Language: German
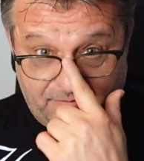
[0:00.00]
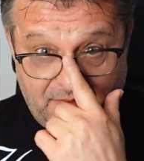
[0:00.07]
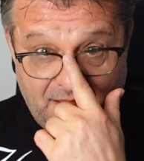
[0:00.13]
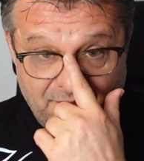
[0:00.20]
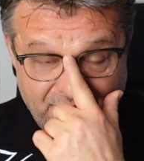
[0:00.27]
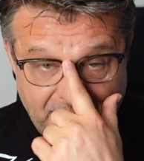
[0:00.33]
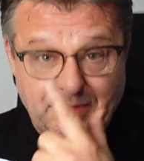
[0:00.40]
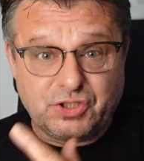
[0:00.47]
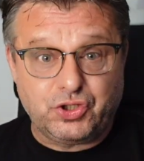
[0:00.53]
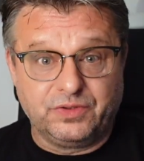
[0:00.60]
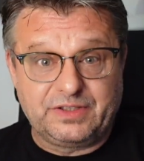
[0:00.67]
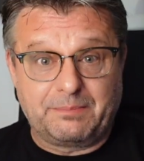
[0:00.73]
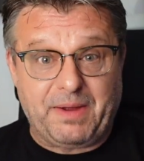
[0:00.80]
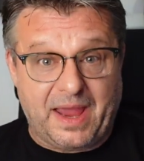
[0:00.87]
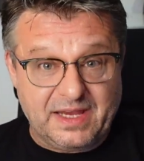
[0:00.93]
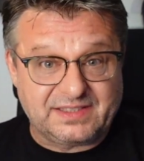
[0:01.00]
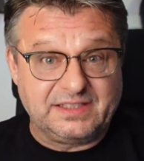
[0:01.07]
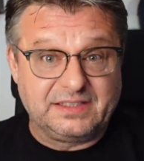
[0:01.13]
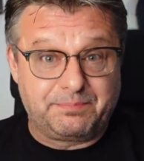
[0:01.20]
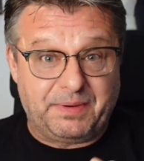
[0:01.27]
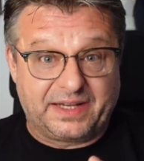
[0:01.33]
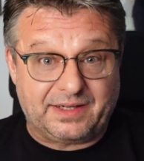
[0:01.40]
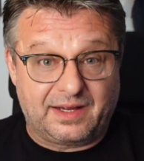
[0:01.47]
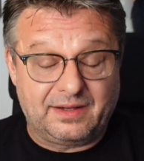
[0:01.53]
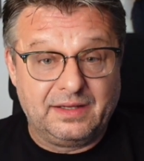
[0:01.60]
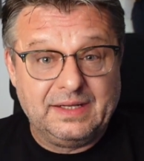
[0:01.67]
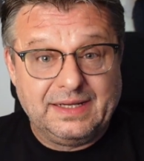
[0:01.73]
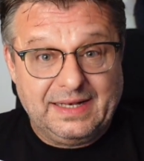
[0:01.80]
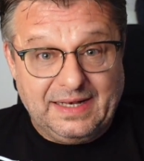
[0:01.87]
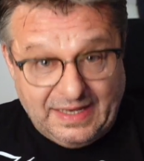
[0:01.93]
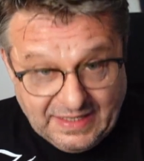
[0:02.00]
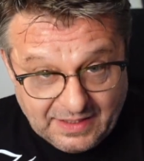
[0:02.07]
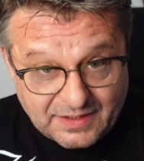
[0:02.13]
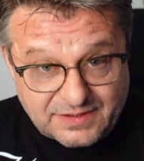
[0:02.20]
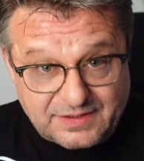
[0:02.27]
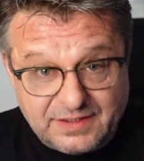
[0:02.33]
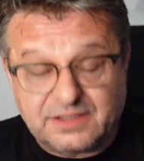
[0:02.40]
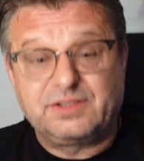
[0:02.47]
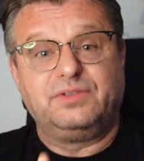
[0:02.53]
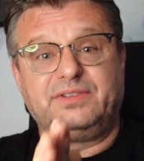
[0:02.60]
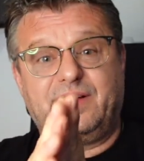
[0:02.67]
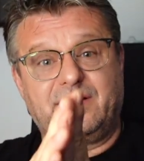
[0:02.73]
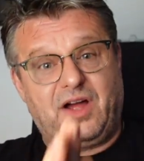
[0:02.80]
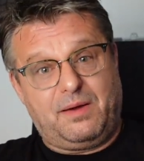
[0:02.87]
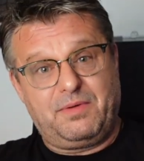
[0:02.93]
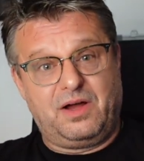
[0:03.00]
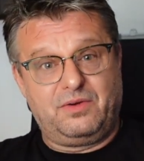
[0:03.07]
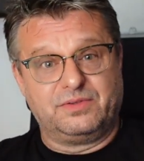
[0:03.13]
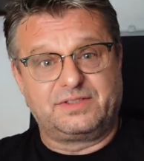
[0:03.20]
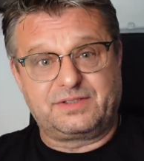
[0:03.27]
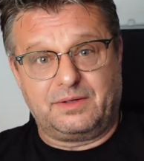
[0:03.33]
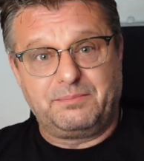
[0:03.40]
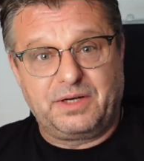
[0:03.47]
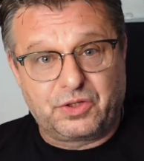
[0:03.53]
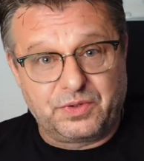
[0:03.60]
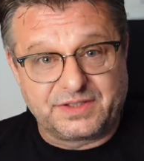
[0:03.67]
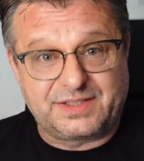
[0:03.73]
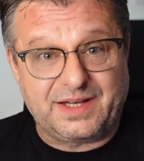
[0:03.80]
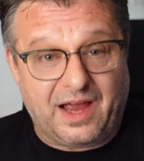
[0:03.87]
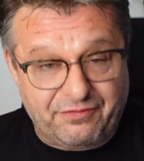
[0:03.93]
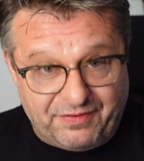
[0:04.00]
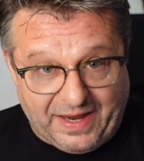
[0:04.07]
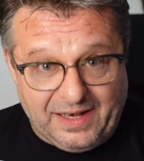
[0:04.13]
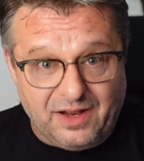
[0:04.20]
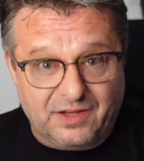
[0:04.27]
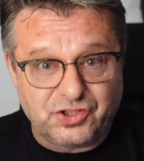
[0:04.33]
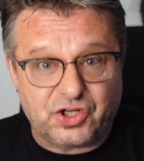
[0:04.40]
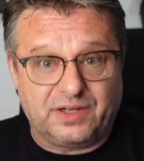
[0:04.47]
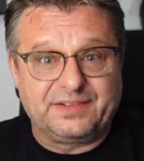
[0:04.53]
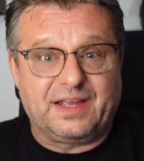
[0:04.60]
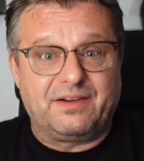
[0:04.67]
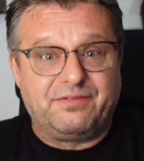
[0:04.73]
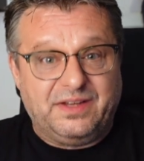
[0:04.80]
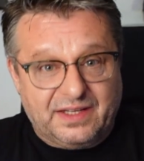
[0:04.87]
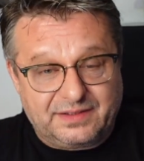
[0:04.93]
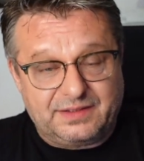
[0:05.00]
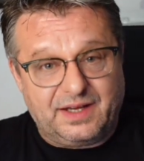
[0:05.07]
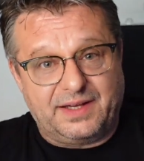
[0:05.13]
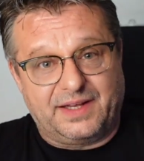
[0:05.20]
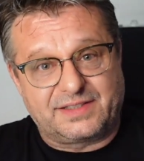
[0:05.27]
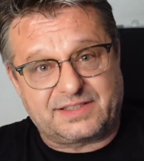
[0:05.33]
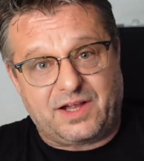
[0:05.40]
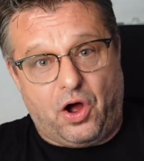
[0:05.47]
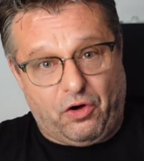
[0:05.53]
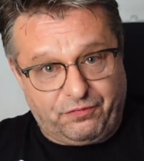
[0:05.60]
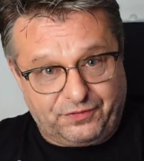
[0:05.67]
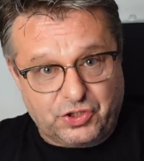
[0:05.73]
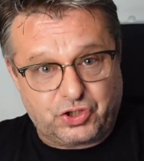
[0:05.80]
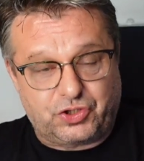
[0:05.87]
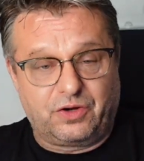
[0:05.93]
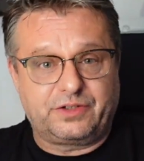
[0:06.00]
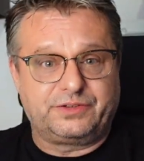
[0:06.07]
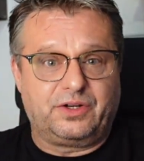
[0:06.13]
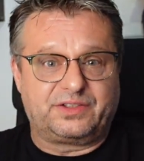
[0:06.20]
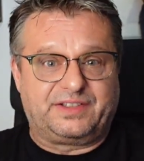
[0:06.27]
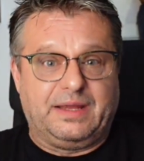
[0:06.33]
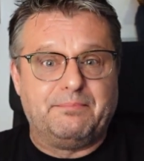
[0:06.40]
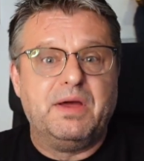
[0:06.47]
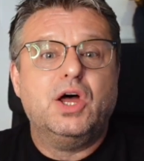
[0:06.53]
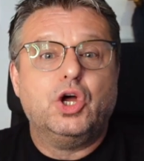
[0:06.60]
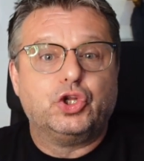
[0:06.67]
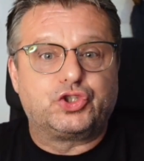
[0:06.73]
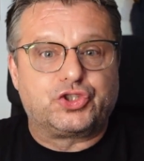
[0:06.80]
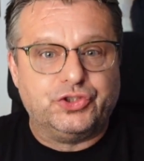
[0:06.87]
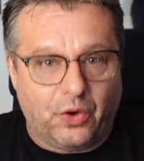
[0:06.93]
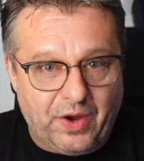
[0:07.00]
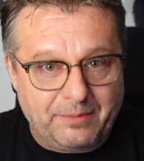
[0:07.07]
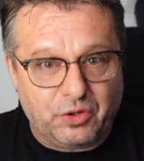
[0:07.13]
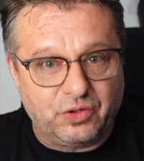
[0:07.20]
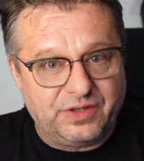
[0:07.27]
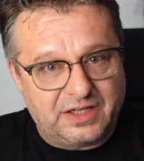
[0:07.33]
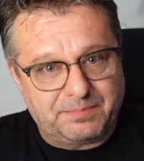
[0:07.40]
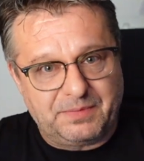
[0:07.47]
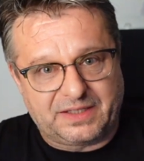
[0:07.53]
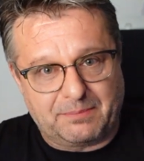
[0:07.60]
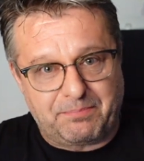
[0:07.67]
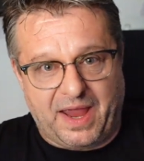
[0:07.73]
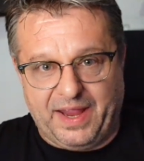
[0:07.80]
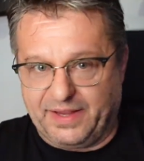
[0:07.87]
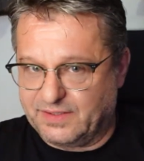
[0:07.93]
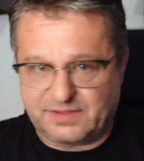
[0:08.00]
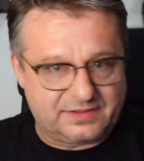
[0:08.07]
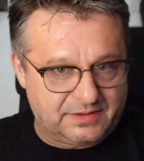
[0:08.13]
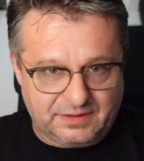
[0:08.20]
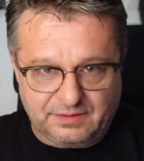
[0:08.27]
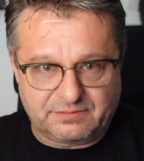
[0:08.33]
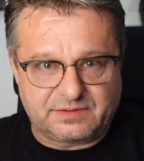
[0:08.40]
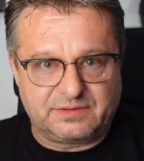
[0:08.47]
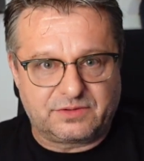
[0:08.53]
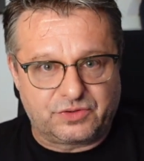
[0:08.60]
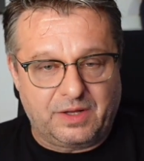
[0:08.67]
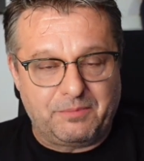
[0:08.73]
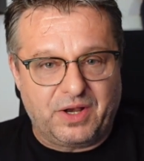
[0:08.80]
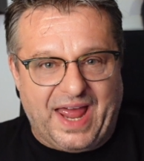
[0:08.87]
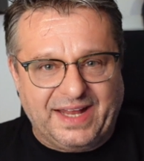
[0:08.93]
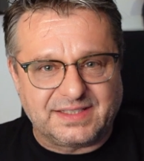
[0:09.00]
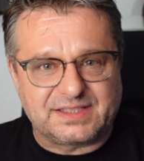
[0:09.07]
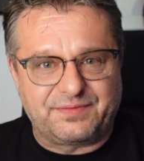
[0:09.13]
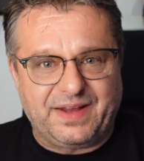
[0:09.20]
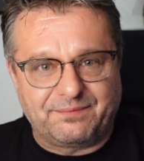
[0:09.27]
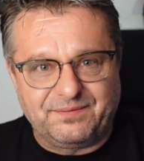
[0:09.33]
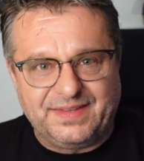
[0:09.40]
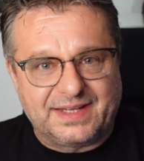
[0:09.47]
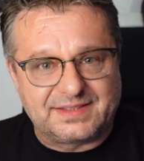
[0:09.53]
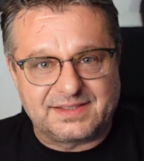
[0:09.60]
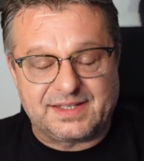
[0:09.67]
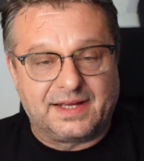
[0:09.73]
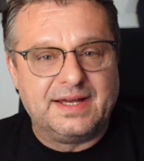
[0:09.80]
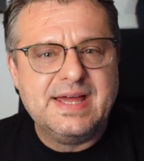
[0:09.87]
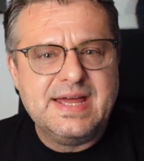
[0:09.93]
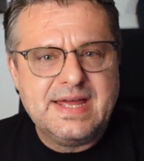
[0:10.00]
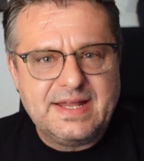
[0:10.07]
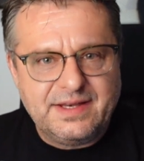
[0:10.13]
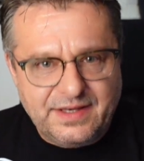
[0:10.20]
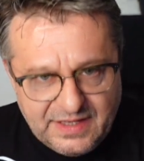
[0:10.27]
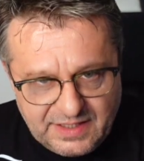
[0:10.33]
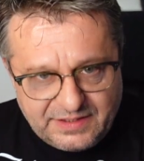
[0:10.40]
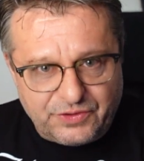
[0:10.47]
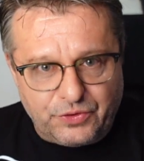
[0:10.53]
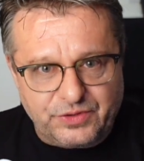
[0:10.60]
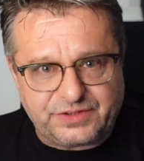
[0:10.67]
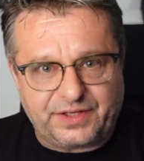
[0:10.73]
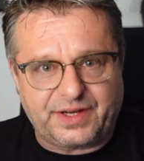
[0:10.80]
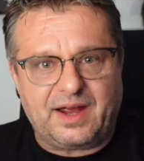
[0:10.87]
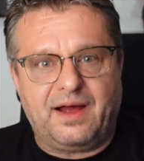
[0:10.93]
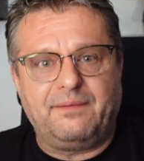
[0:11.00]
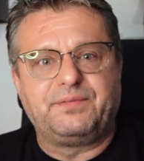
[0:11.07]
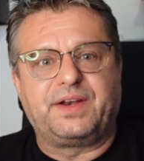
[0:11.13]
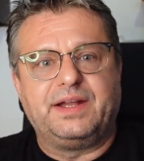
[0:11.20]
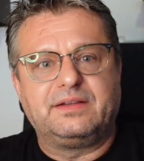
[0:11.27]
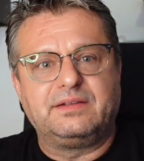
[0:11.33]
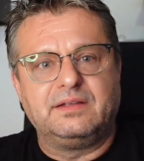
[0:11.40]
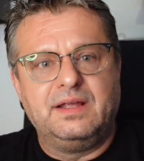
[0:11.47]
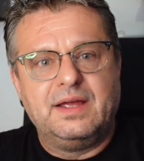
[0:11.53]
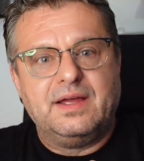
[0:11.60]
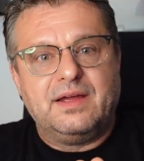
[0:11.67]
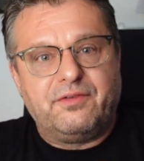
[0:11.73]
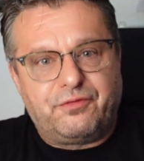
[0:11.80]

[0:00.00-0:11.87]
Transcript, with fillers: Wenn wir schon dabei sind bei der Ligasitzung, dann kann man uns mal kurz die AFL anschauen. Da wird ja jetzt aufgestockt, nachdem Zneumann nicht mehr dabei ist. Die Knights werden nächstes Jahr nicht in Österreich antreten.